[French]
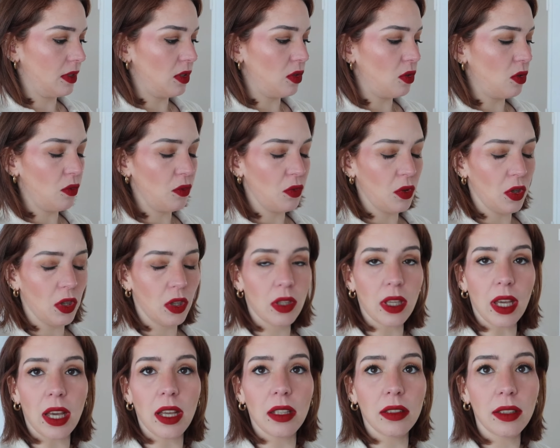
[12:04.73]

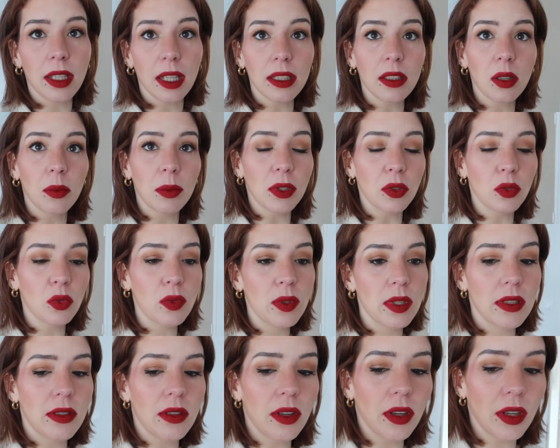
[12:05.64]
9h44 bientôt
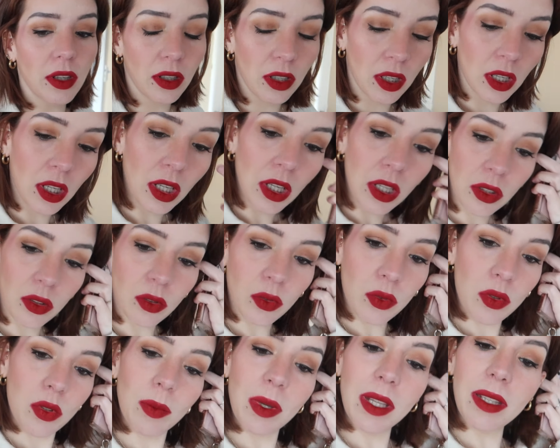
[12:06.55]
10h
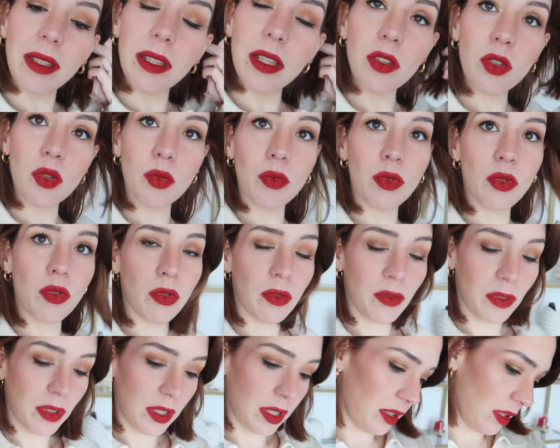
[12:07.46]
donc ce matin je me suis
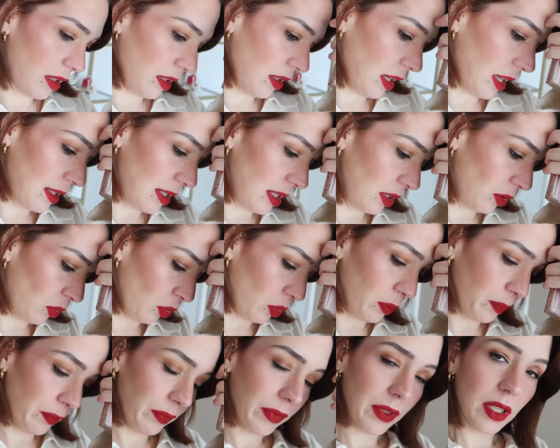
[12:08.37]
levée assez
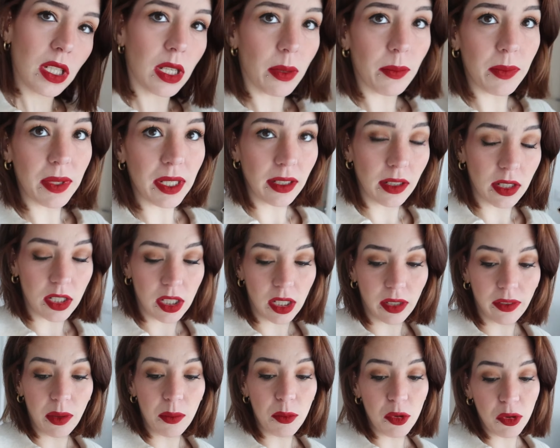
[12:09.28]
tôt. J'aime bien quand
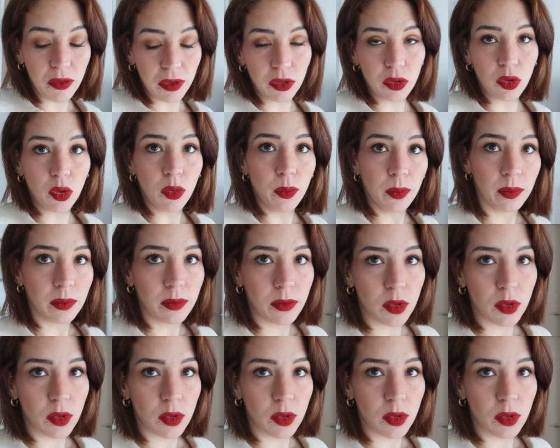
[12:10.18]
j'arrive à me lever tôt.